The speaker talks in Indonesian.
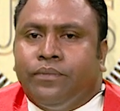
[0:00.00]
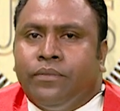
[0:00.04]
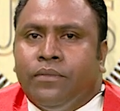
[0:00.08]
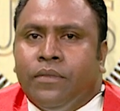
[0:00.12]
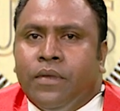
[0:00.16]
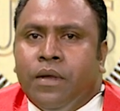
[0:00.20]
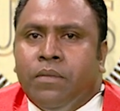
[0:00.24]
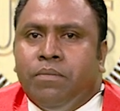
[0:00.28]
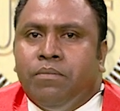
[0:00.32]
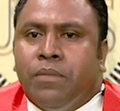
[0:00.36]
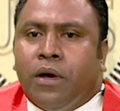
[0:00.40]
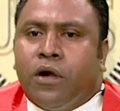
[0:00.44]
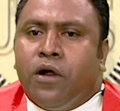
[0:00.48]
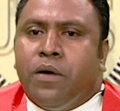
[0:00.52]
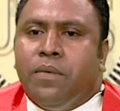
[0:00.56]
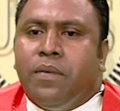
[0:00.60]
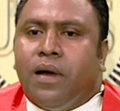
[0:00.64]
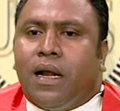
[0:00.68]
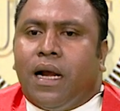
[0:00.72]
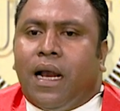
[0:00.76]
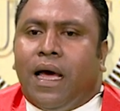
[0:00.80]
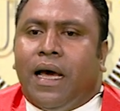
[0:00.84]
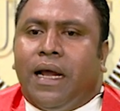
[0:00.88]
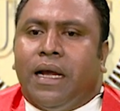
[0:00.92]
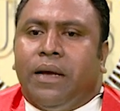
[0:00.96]
Maromak
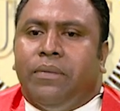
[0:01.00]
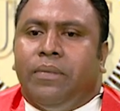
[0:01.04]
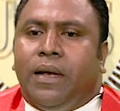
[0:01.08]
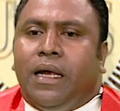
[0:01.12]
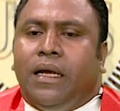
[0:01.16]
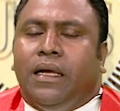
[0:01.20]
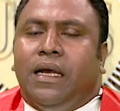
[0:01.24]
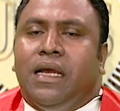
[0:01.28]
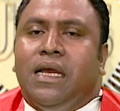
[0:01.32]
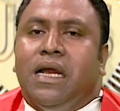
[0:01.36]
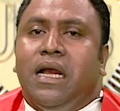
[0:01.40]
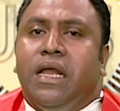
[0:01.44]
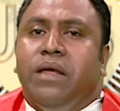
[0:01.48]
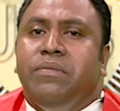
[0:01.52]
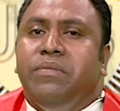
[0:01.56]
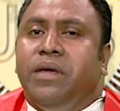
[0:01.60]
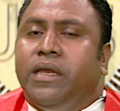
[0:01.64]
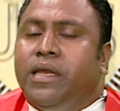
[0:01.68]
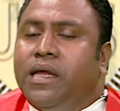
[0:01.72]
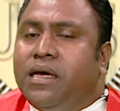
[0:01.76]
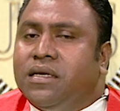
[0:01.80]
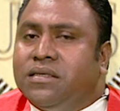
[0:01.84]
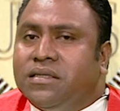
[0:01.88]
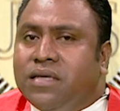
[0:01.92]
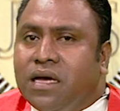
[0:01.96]
lahare baita
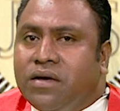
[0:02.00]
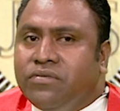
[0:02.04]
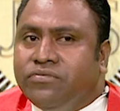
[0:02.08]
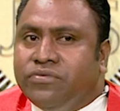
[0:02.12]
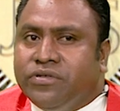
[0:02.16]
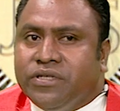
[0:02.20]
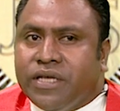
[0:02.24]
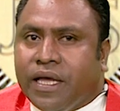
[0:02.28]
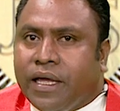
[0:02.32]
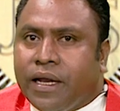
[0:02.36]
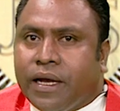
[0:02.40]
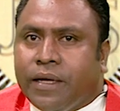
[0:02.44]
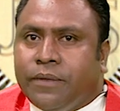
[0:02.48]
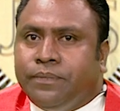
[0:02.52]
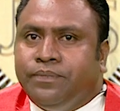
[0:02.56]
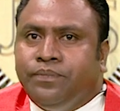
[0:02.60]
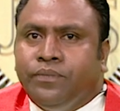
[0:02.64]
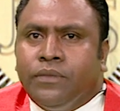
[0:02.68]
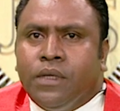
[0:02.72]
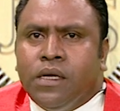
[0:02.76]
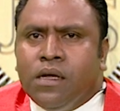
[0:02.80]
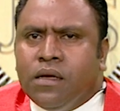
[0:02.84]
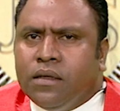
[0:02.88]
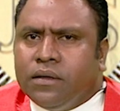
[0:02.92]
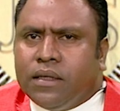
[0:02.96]
nyelimita samsera.
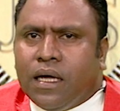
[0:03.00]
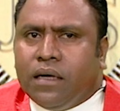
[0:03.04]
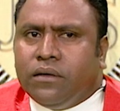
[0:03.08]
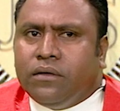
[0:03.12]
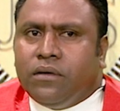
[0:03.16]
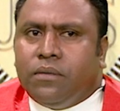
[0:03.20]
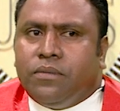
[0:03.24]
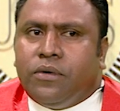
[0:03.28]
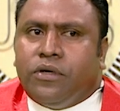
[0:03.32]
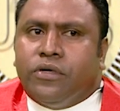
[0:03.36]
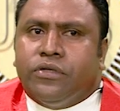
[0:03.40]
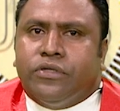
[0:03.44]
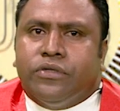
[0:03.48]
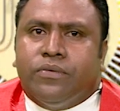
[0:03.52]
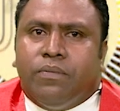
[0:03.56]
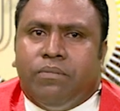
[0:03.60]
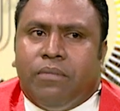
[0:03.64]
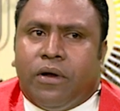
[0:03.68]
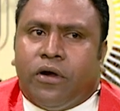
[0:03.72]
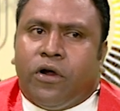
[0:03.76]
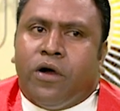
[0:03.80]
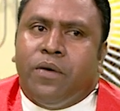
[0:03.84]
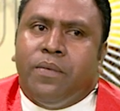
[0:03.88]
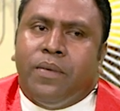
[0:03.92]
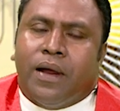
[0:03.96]
Tanto mas
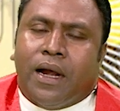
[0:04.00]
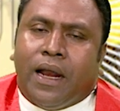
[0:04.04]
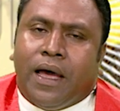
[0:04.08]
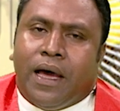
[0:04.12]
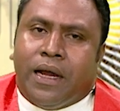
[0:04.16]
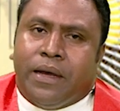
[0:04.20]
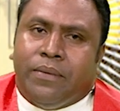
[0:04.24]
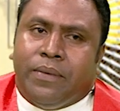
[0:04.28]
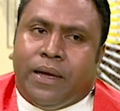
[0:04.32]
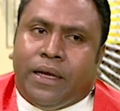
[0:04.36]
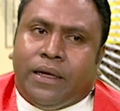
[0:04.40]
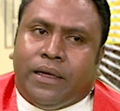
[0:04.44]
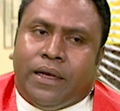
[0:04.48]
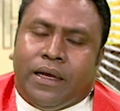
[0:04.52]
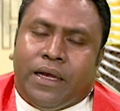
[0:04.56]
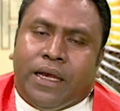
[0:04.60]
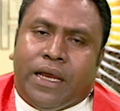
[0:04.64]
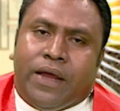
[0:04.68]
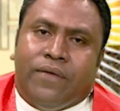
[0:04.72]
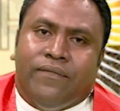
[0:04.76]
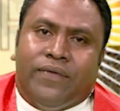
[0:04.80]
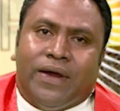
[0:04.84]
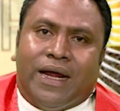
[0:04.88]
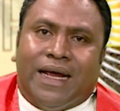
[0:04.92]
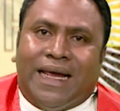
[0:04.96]
marawa mak lahare bai nia
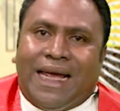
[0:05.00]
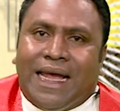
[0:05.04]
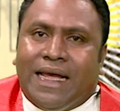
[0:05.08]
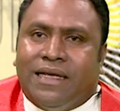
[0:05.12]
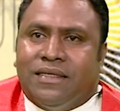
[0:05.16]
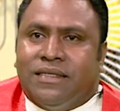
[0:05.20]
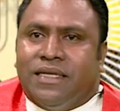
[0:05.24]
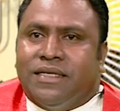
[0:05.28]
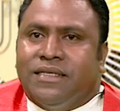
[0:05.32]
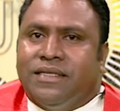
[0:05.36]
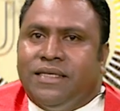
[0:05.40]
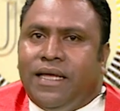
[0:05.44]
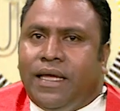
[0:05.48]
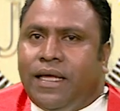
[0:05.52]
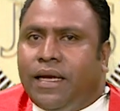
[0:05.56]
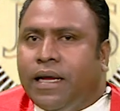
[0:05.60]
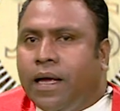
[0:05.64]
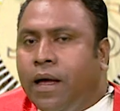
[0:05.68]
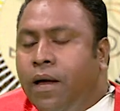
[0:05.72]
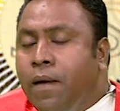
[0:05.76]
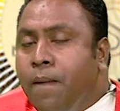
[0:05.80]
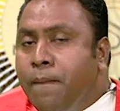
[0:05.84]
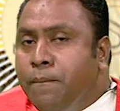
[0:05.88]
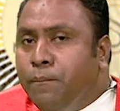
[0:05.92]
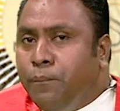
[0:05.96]
frakeza sira,
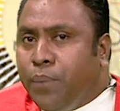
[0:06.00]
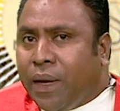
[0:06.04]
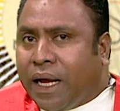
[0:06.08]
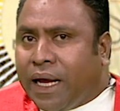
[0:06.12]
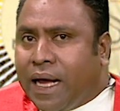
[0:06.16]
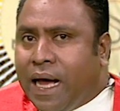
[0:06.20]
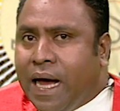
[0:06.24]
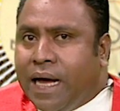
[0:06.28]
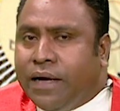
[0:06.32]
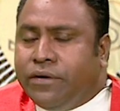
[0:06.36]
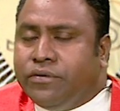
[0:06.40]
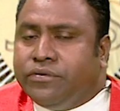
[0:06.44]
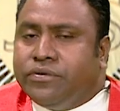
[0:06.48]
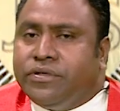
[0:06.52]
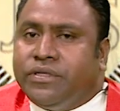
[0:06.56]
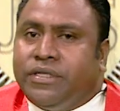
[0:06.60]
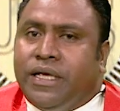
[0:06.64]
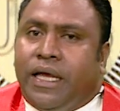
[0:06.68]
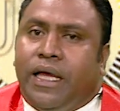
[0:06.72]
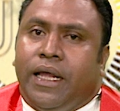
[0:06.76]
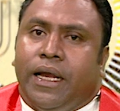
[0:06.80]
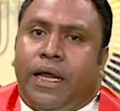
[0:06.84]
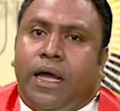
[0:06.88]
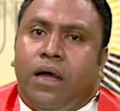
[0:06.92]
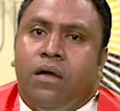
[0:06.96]
pekado
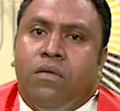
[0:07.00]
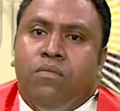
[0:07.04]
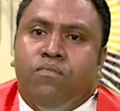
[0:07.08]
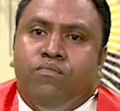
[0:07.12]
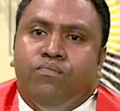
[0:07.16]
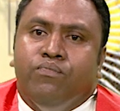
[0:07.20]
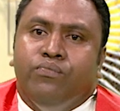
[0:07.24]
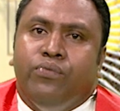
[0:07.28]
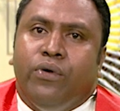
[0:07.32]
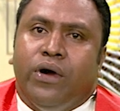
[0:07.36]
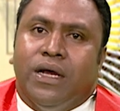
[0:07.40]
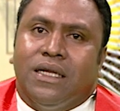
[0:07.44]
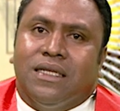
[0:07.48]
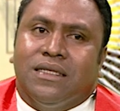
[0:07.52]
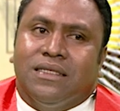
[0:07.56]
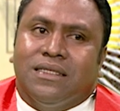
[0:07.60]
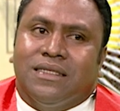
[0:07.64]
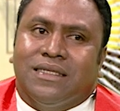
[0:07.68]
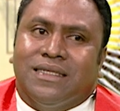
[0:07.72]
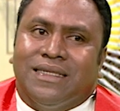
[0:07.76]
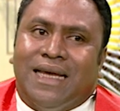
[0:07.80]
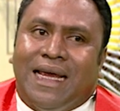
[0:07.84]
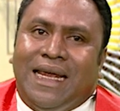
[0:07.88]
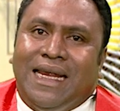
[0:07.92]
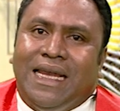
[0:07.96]
sira, buat
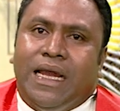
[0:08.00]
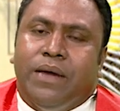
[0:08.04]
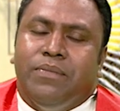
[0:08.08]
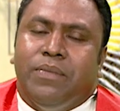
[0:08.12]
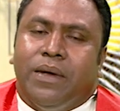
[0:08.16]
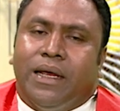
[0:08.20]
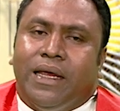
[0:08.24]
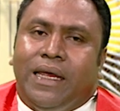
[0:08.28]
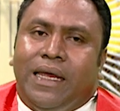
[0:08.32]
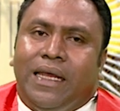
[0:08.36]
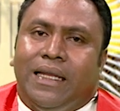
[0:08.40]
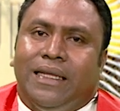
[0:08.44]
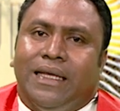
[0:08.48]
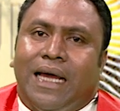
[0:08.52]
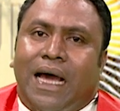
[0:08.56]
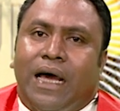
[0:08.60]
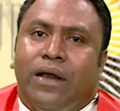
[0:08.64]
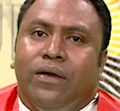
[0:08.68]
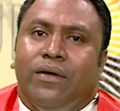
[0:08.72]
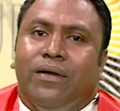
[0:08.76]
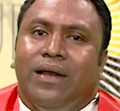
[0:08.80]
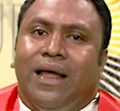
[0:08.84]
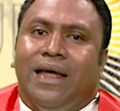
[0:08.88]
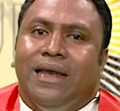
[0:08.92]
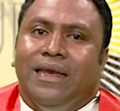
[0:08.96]
saida mak italo
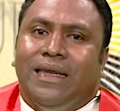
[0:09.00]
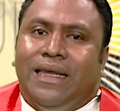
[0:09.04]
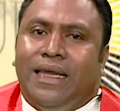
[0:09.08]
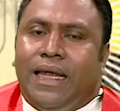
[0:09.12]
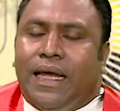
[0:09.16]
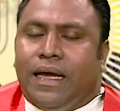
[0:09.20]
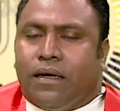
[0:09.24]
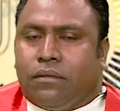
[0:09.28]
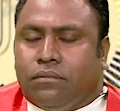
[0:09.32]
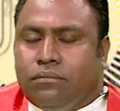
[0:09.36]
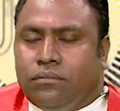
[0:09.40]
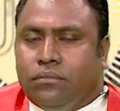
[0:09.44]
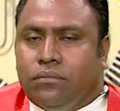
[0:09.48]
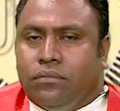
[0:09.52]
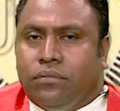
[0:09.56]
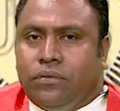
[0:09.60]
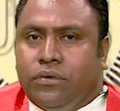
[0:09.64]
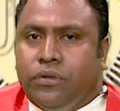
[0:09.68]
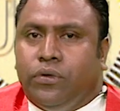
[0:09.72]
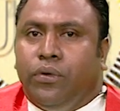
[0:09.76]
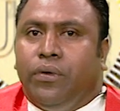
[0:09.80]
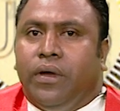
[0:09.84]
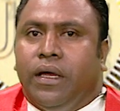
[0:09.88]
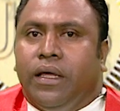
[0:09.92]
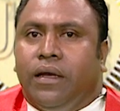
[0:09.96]
la diat,
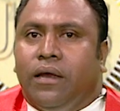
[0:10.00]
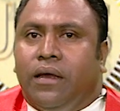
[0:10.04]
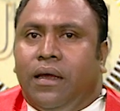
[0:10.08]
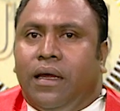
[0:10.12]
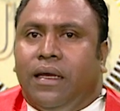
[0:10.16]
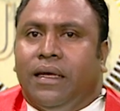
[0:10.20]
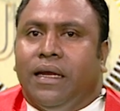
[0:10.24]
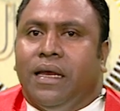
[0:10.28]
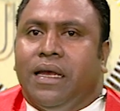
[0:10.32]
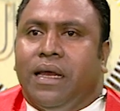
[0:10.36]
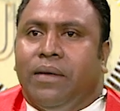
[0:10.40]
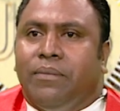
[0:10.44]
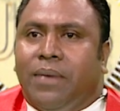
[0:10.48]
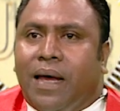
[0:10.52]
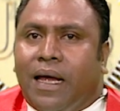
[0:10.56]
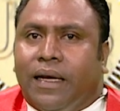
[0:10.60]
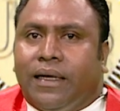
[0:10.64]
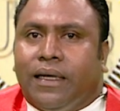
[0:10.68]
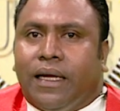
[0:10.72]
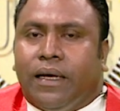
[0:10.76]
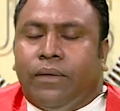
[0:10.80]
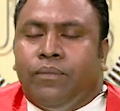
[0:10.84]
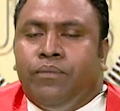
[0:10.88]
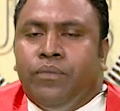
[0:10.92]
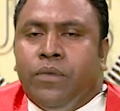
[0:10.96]
tuir nia
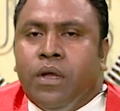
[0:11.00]
matan.